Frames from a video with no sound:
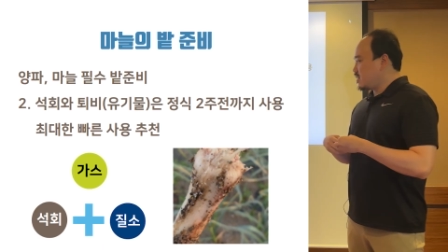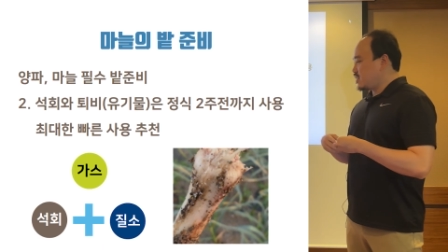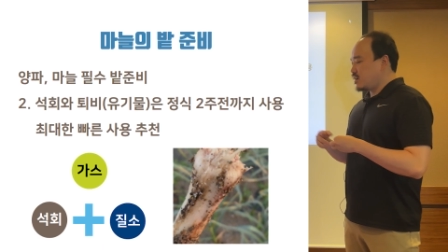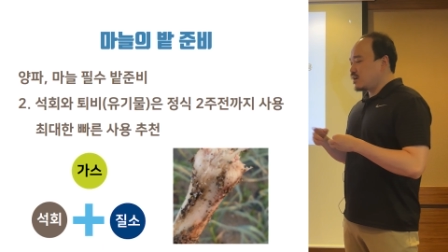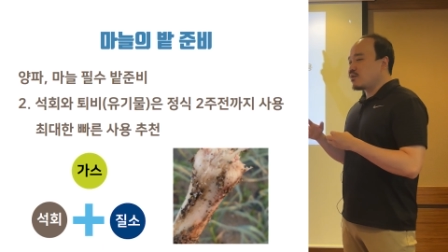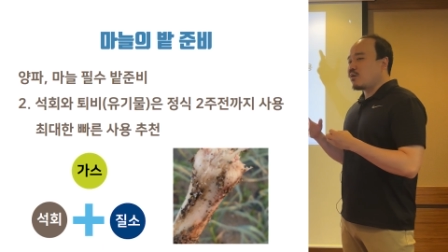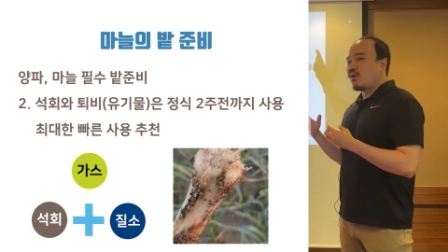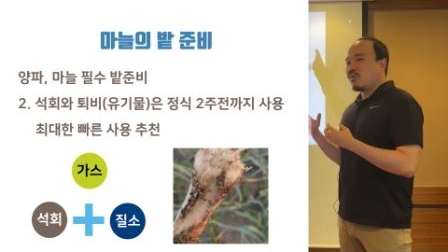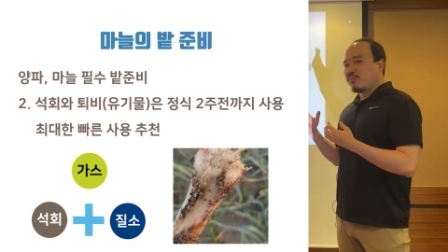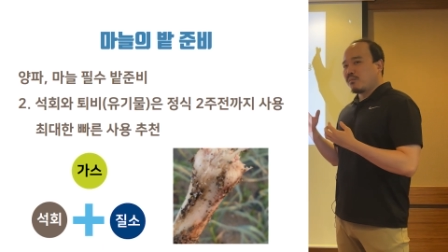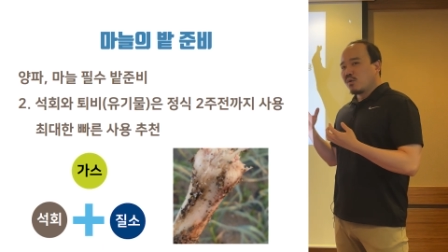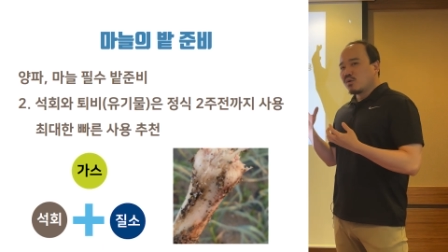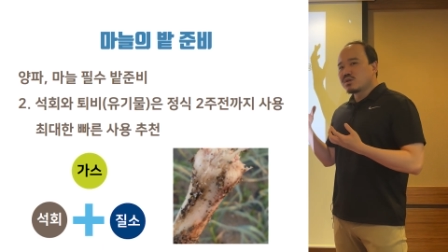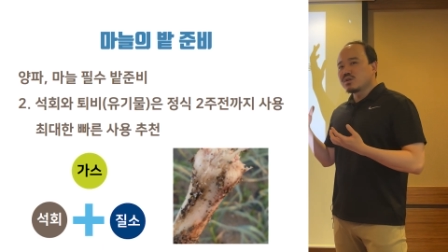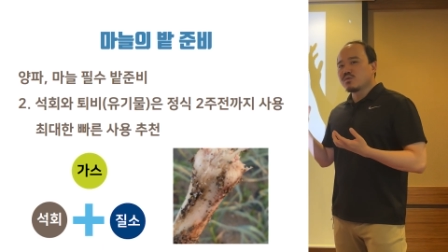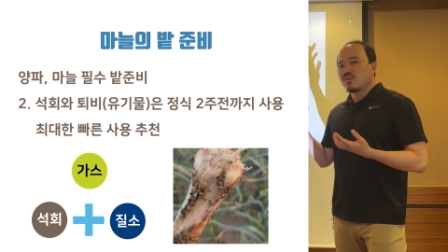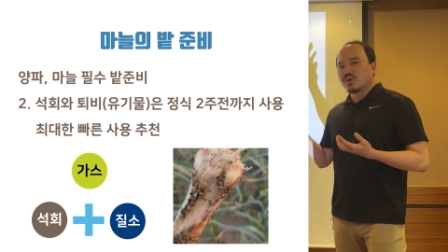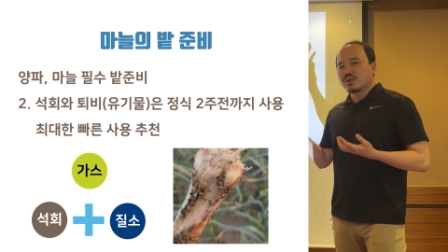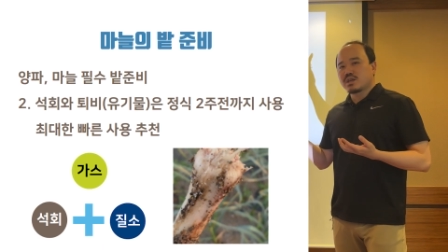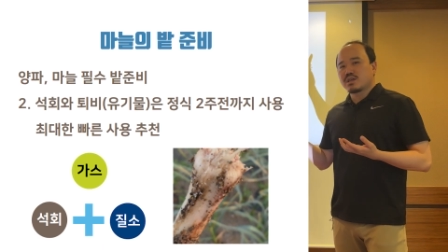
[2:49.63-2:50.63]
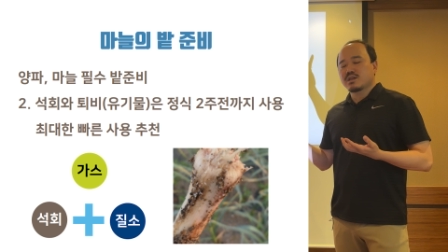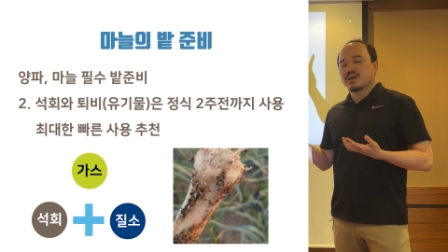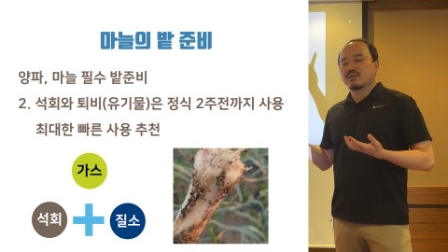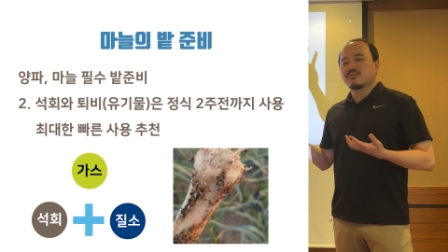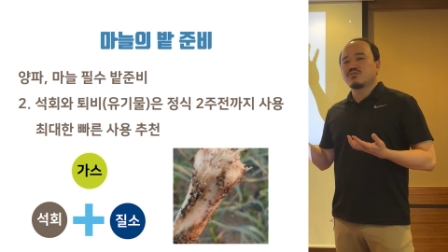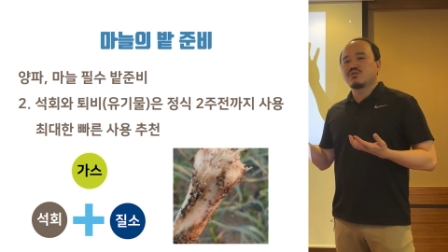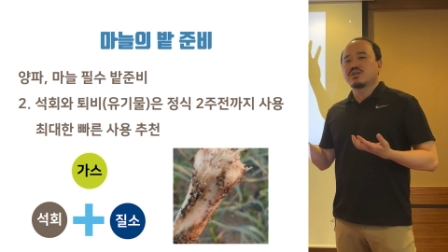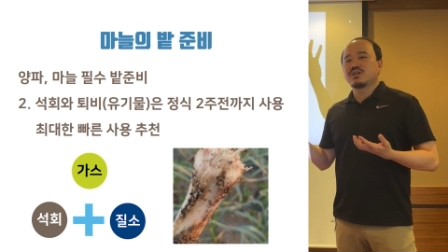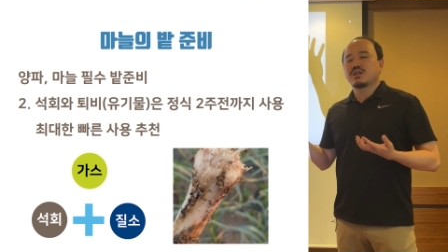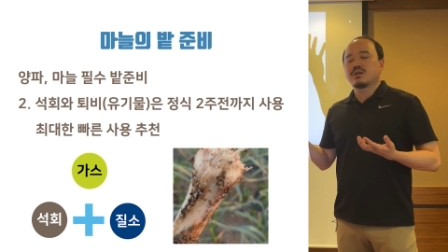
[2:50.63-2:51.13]
예, 이거 모든 원예
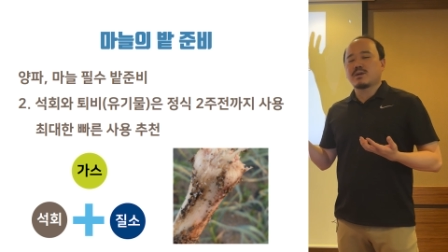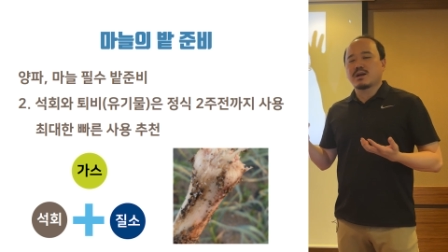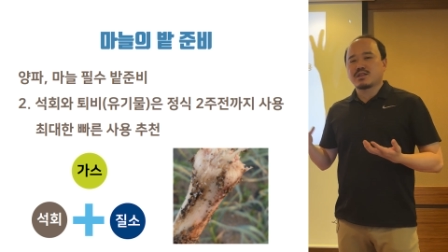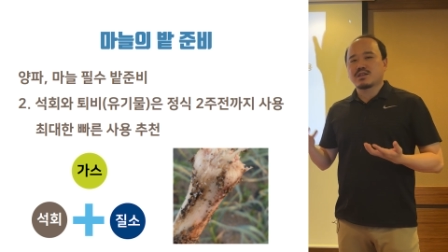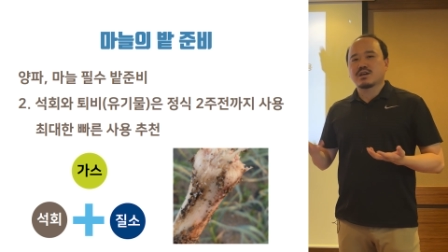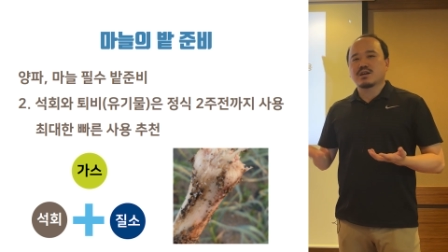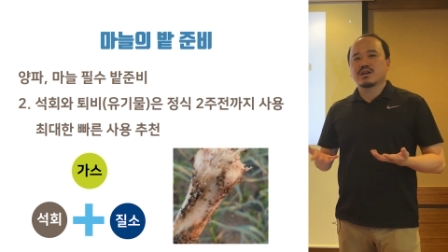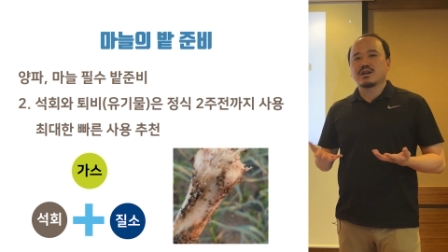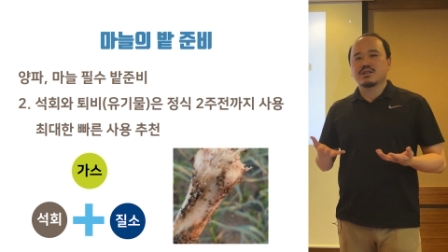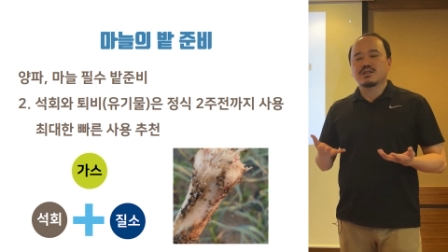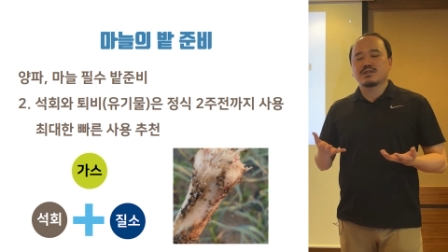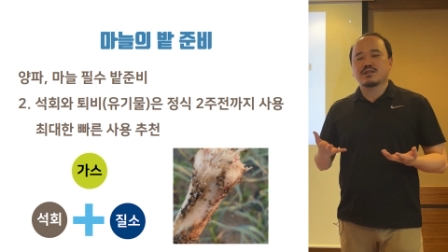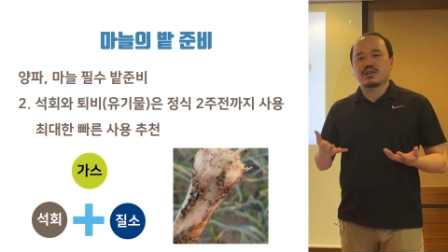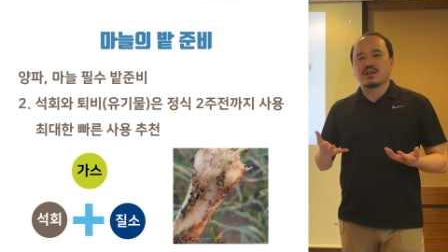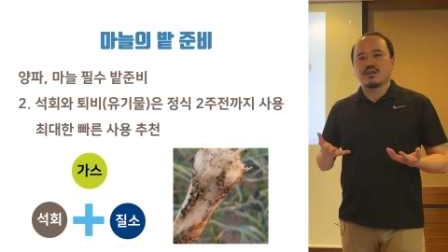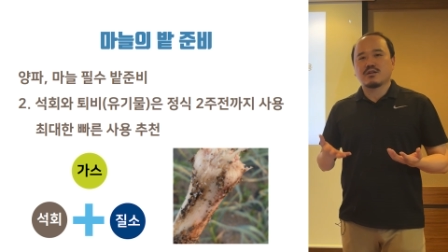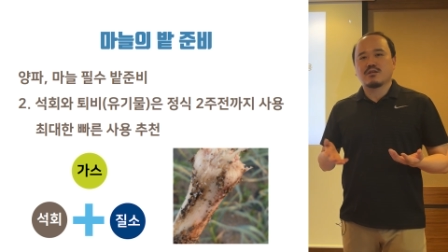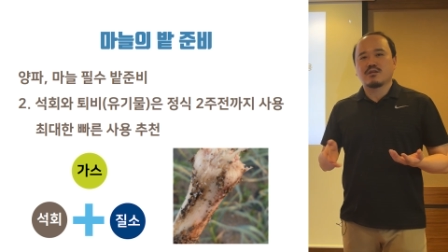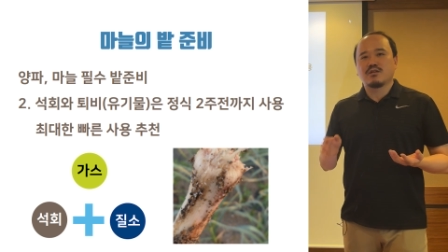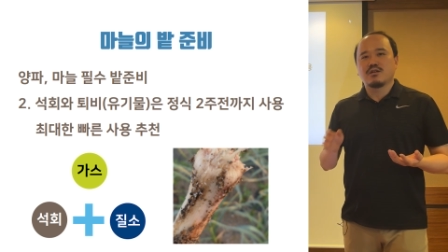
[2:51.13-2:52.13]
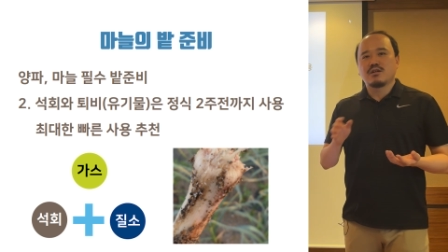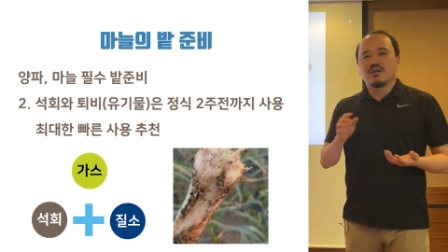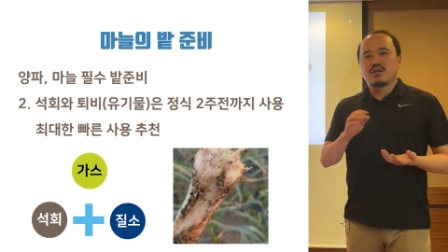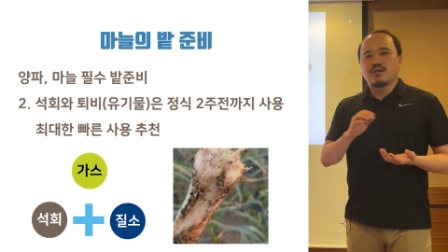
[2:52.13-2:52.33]
작물들이 마찬가지인데요.